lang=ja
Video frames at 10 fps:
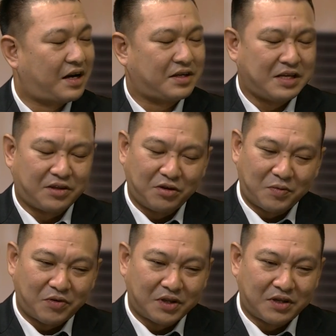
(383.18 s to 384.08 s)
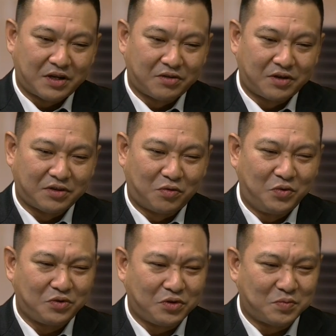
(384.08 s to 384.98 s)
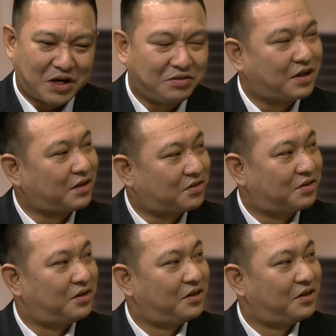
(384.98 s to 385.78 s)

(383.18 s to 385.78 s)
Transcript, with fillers: やっとけばよかったなとかと思う時もあるんだけど、ま